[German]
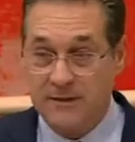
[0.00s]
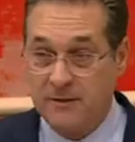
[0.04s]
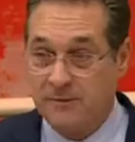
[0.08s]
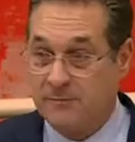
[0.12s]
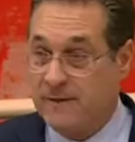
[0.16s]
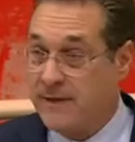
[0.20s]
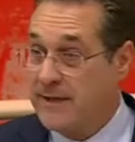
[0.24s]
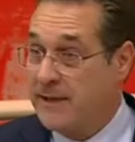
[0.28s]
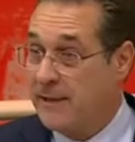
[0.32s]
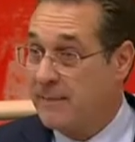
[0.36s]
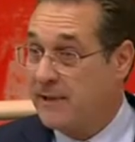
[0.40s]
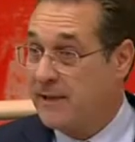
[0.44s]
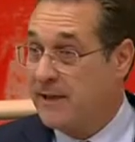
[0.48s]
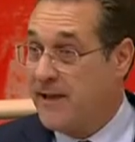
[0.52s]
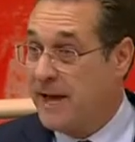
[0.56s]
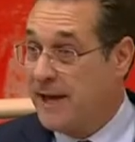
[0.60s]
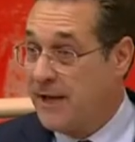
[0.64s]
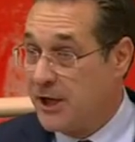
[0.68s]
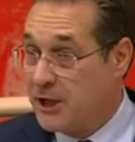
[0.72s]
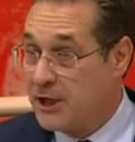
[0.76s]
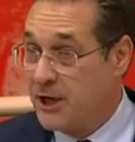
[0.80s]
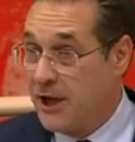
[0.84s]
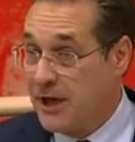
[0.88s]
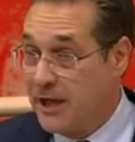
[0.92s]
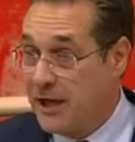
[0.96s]
Und wenn jemand keine
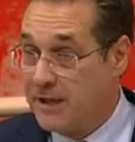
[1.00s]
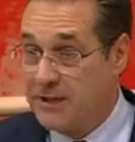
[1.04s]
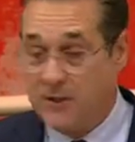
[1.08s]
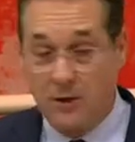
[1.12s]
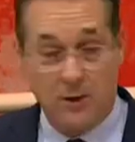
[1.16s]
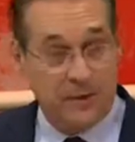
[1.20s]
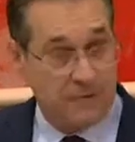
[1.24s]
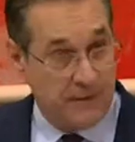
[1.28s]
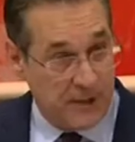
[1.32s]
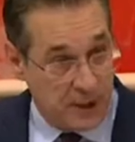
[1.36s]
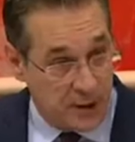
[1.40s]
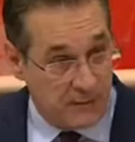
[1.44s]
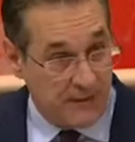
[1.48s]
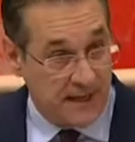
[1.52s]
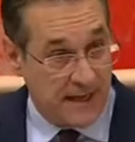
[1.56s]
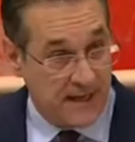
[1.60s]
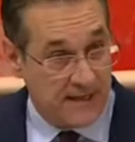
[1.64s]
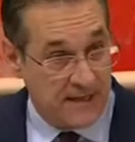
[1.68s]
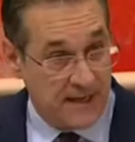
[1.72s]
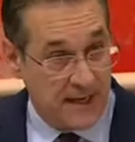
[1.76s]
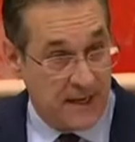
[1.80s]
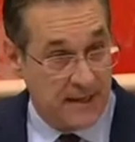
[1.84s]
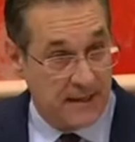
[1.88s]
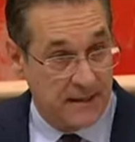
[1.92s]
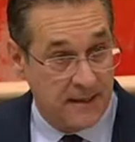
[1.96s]
Steuern zahlt, wird es schwer
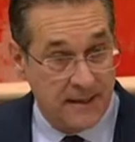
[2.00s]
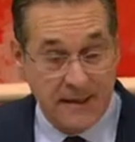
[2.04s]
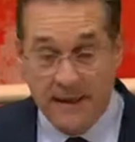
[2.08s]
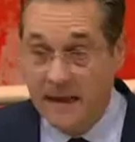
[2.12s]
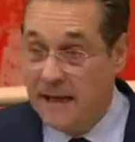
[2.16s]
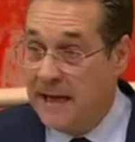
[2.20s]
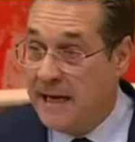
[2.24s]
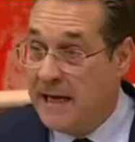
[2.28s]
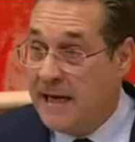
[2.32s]
sein. Ne?